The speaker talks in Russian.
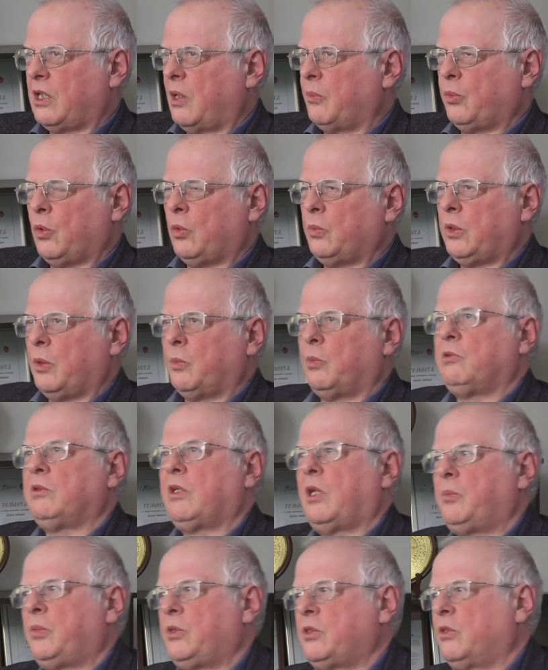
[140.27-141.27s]
Там, по-моему, не было
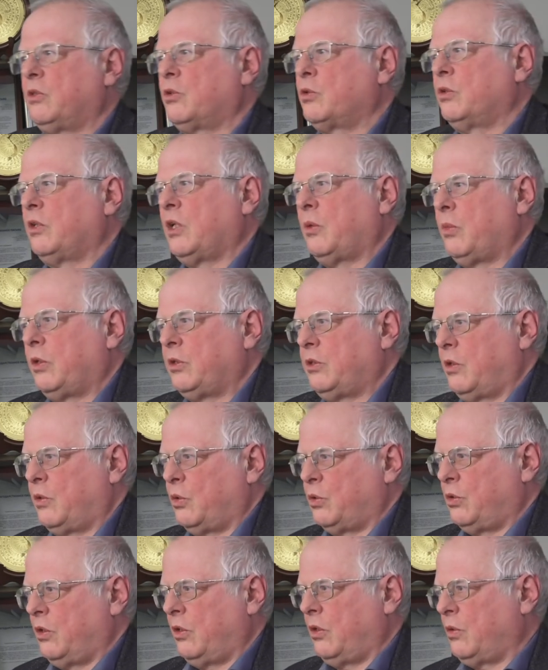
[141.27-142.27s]
написано, что на базе
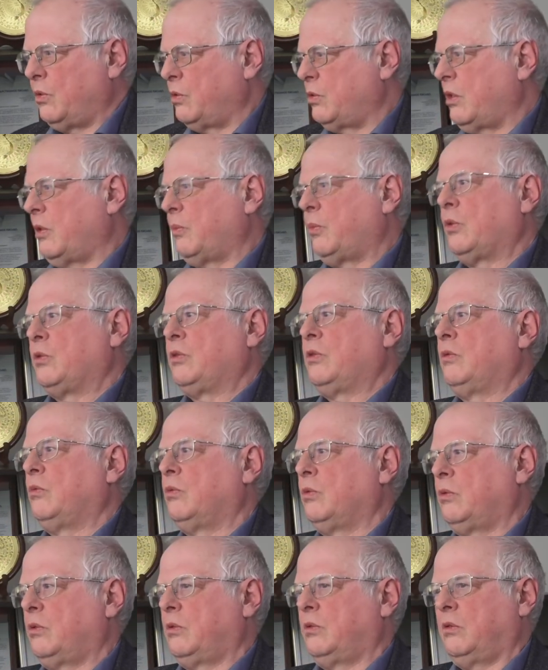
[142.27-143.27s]
Роснероса, а просто
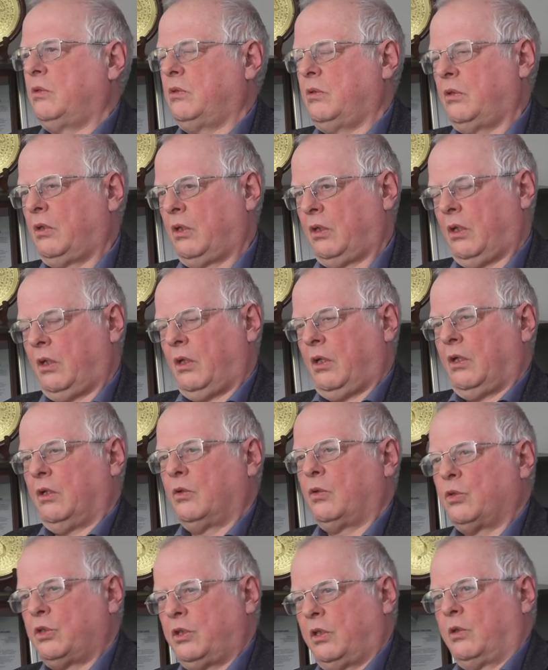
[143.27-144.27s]
вот э,
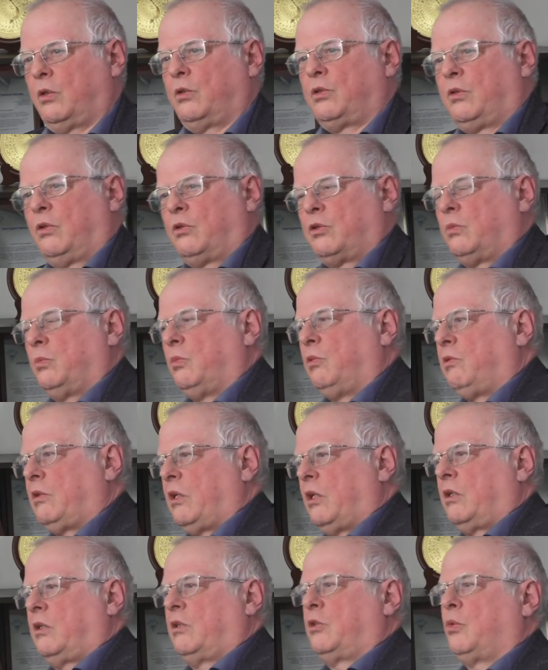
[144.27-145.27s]
Роснерос должен был
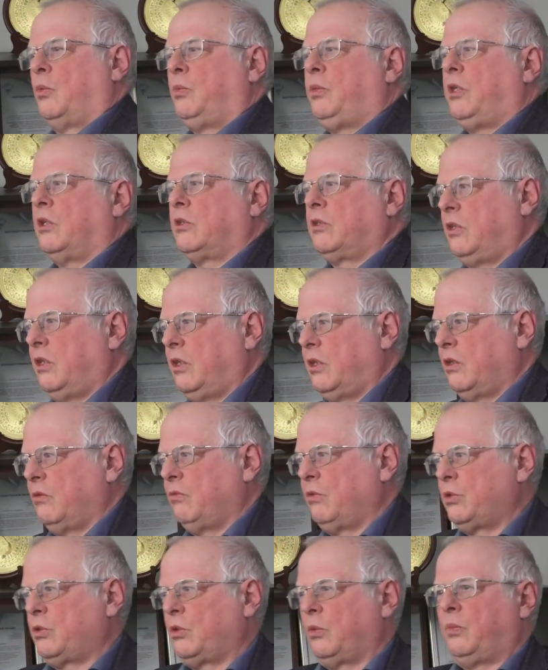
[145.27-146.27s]
как субъект некий
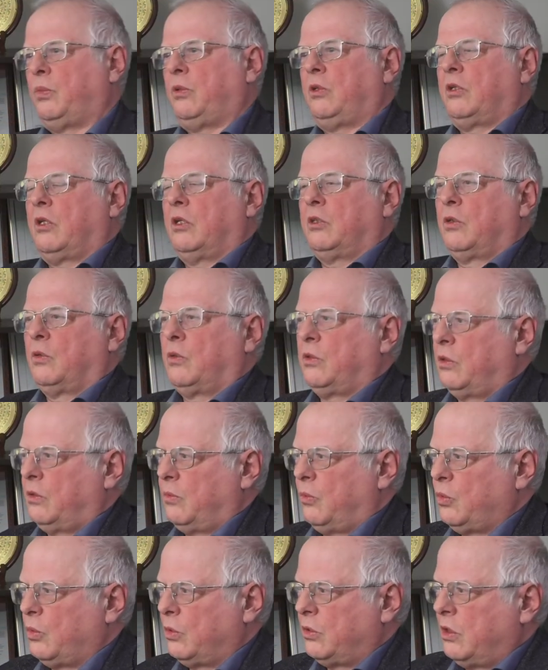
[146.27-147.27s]
выступить, который
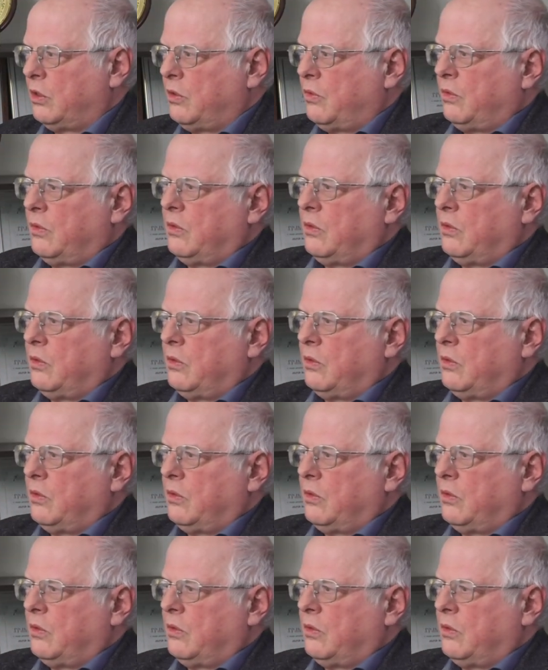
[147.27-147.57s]
будет это...